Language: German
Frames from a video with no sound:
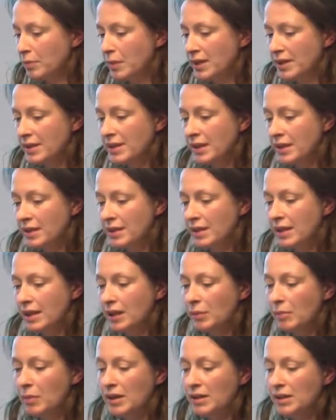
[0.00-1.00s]
Äh,
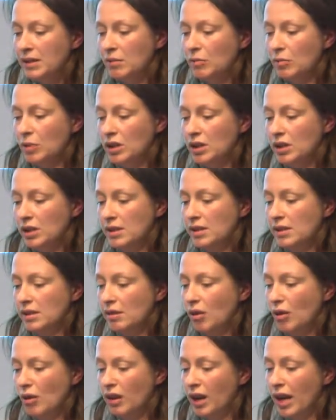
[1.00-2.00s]
eine Überraschung vielleicht ist das
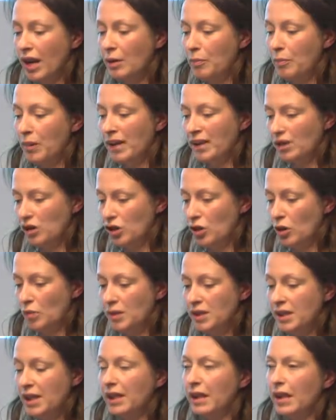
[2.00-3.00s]
viertgrößte
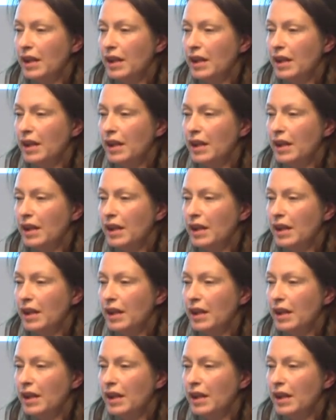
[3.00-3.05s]
Segment.